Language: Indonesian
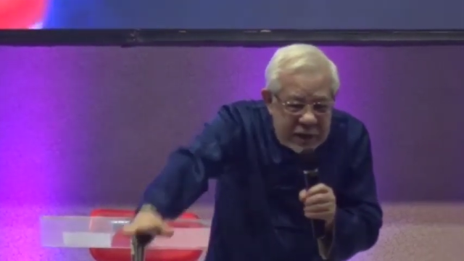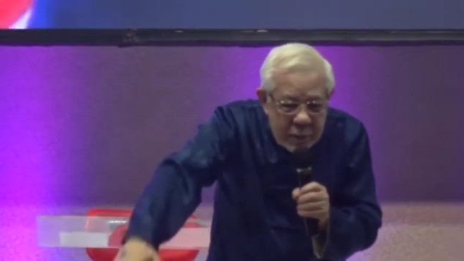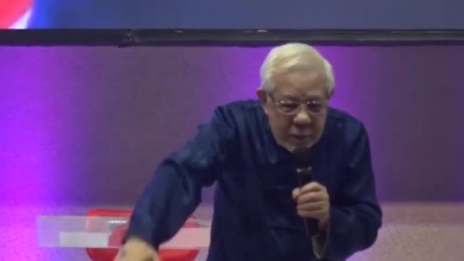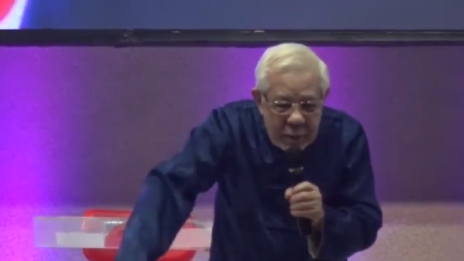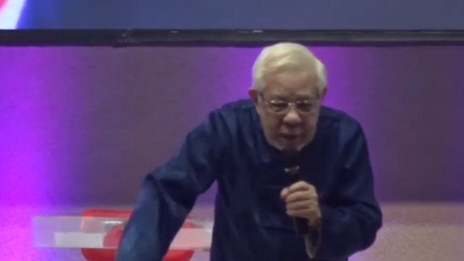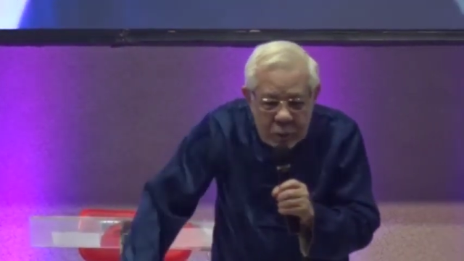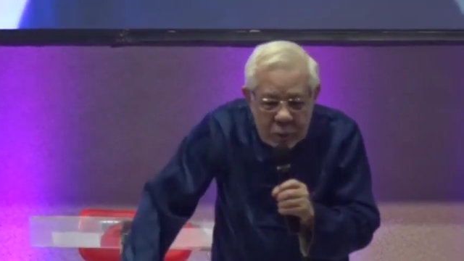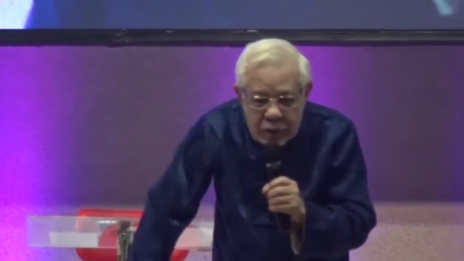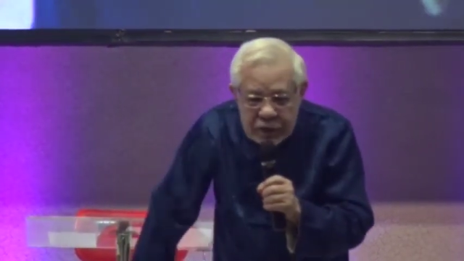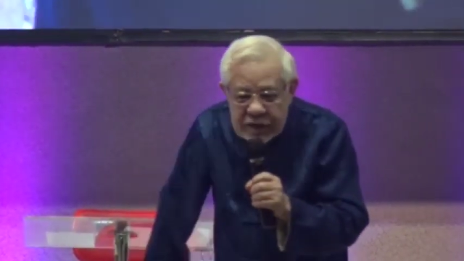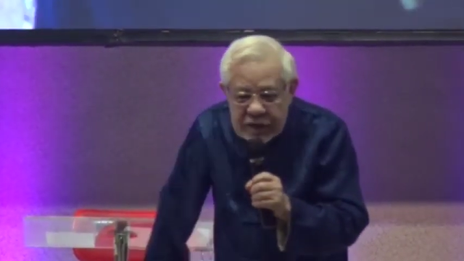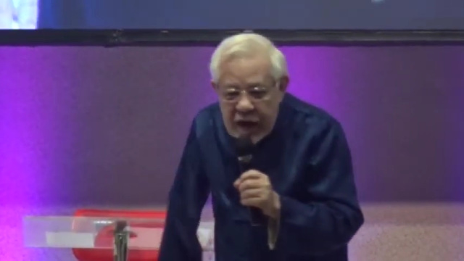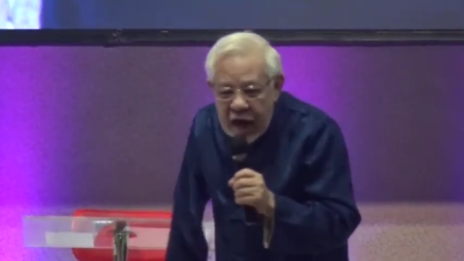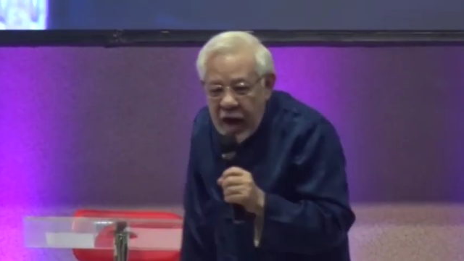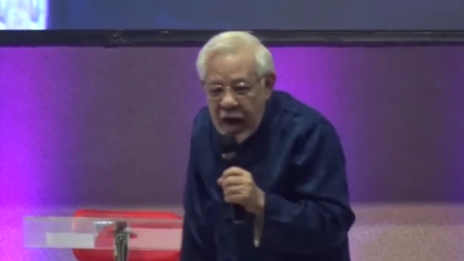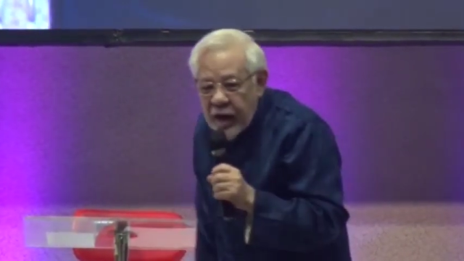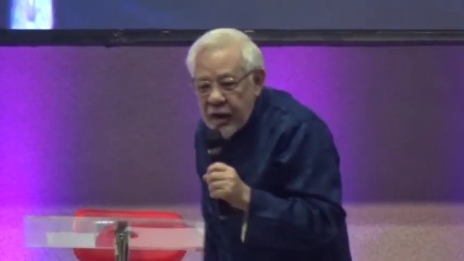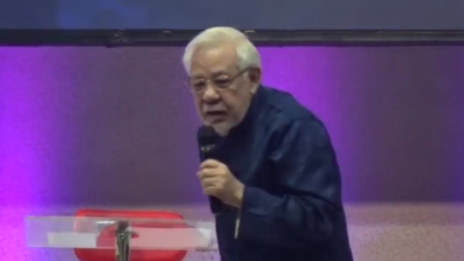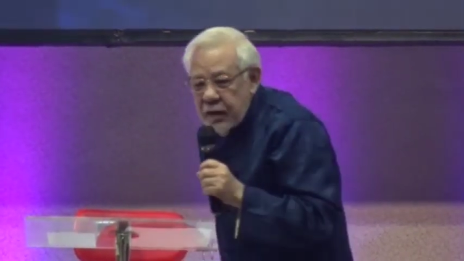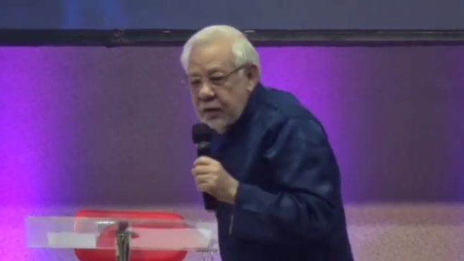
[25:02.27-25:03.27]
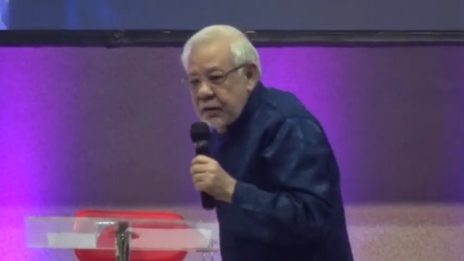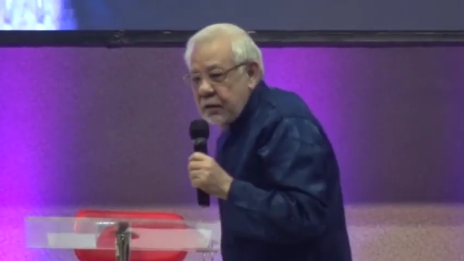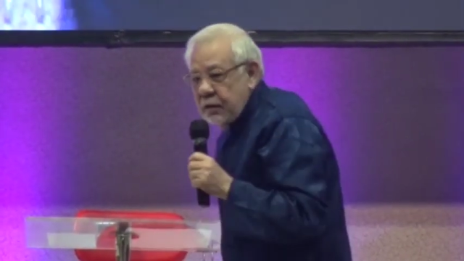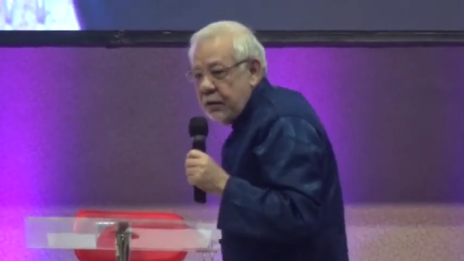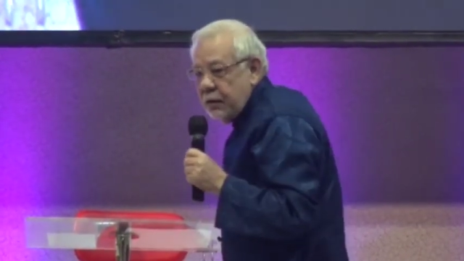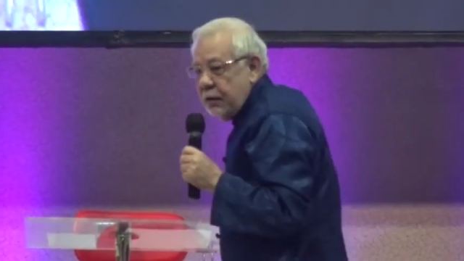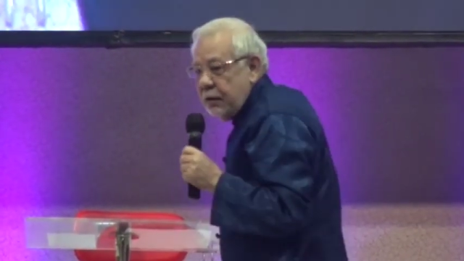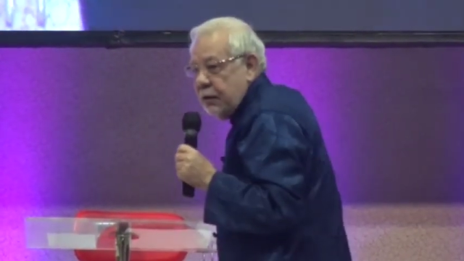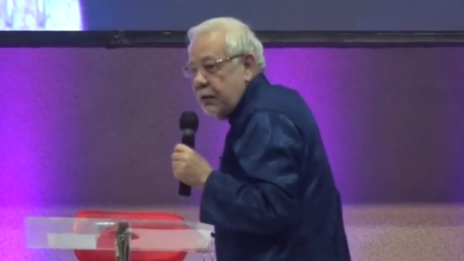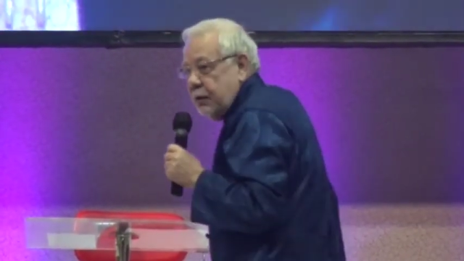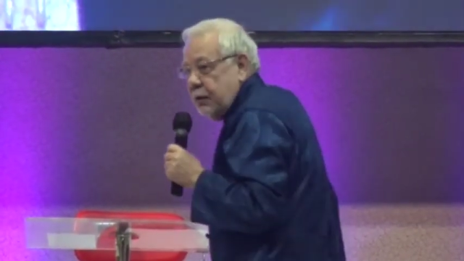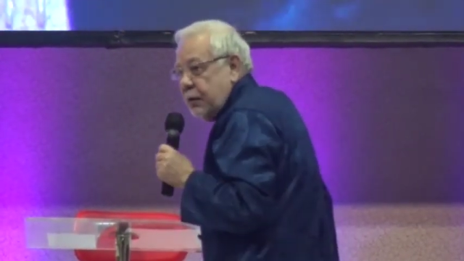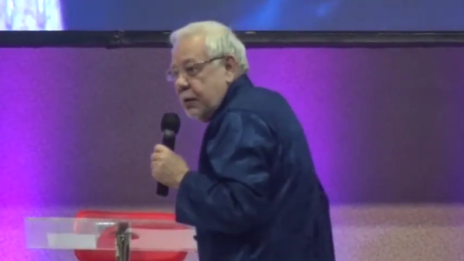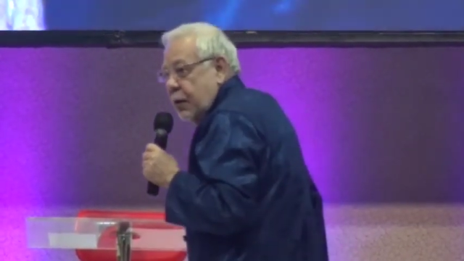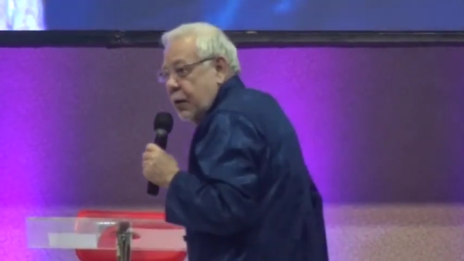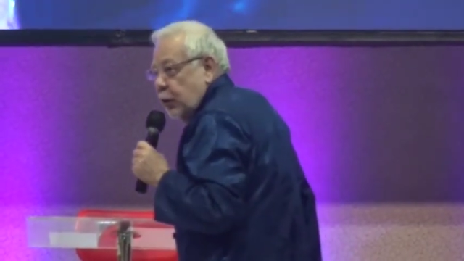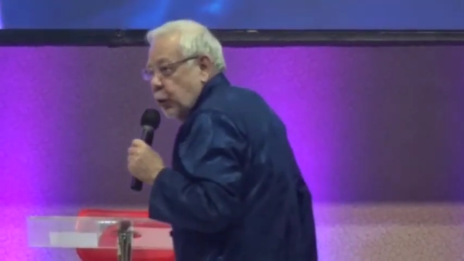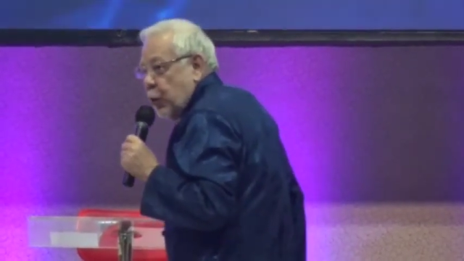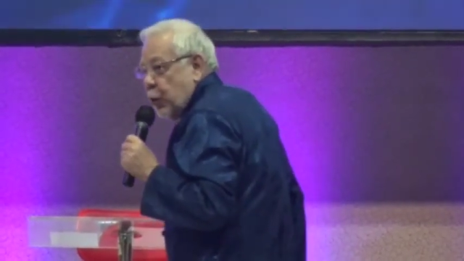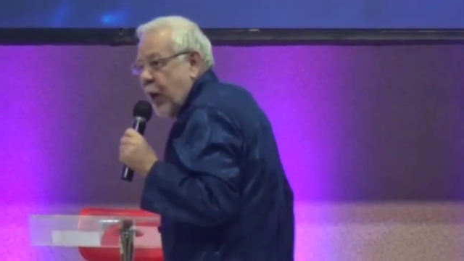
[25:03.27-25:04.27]
sama manusia.
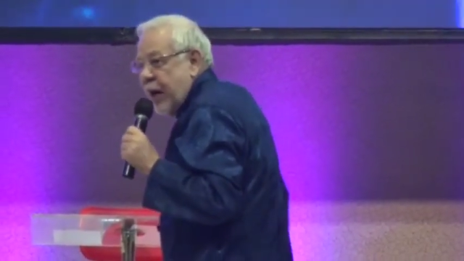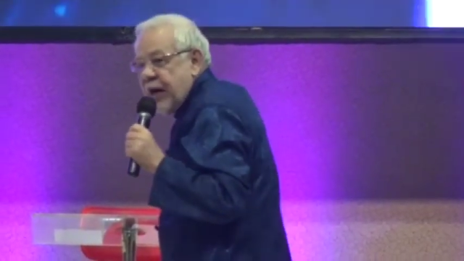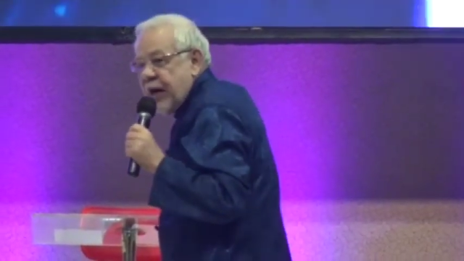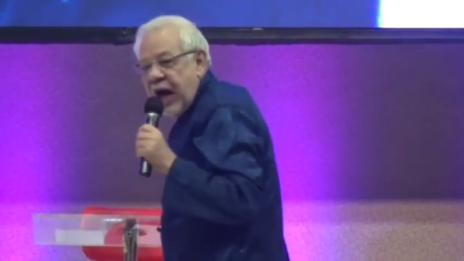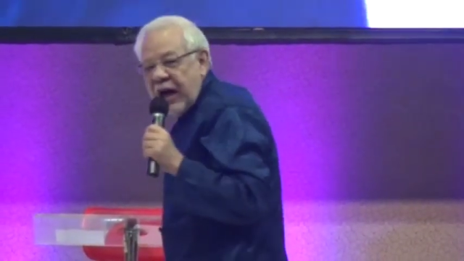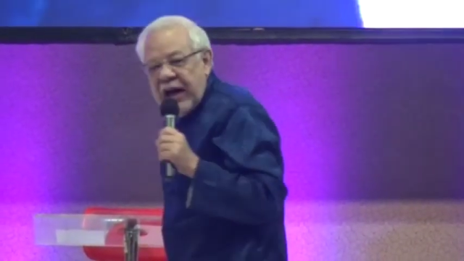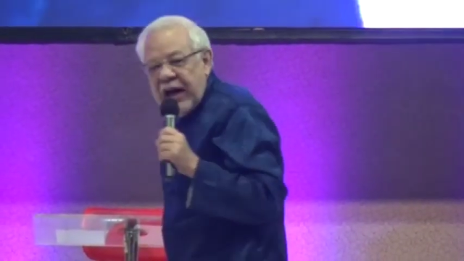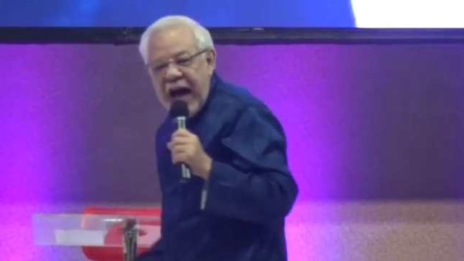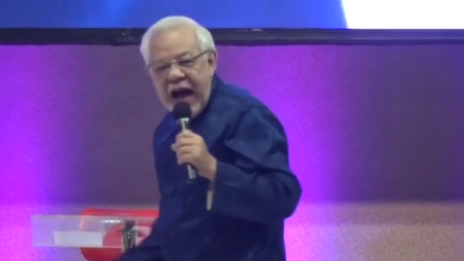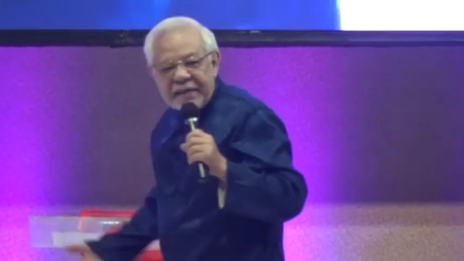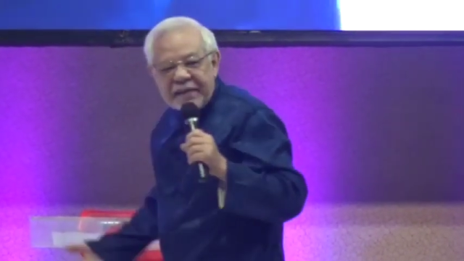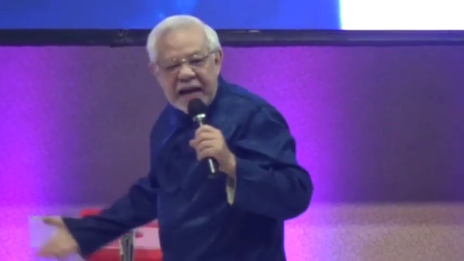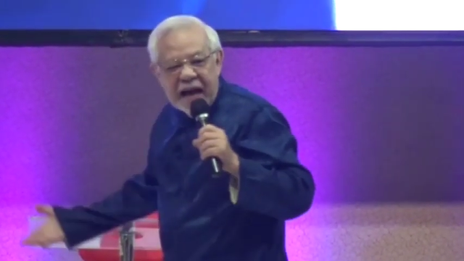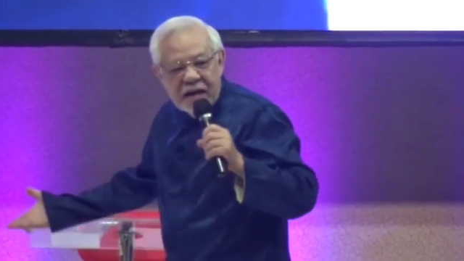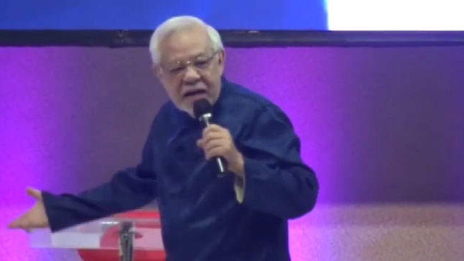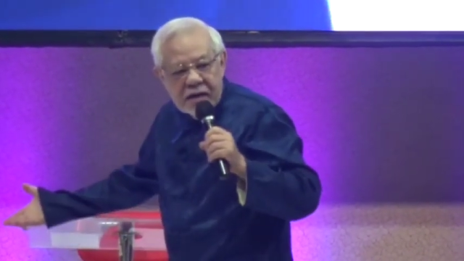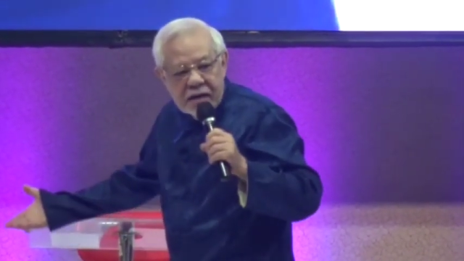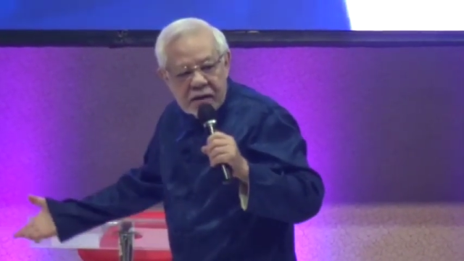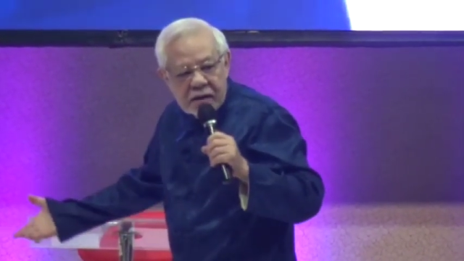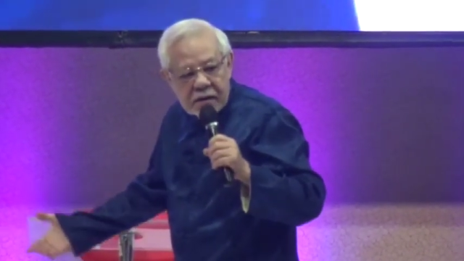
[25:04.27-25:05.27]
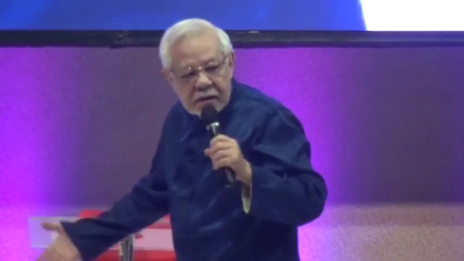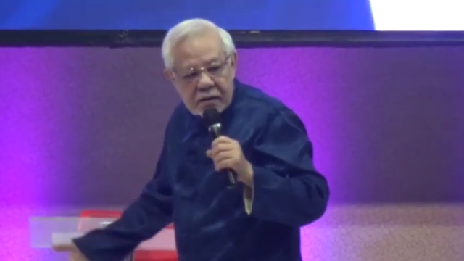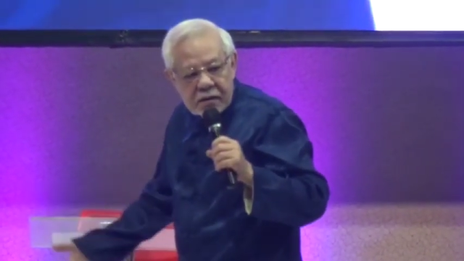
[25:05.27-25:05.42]
Tuhan gak kelihatan,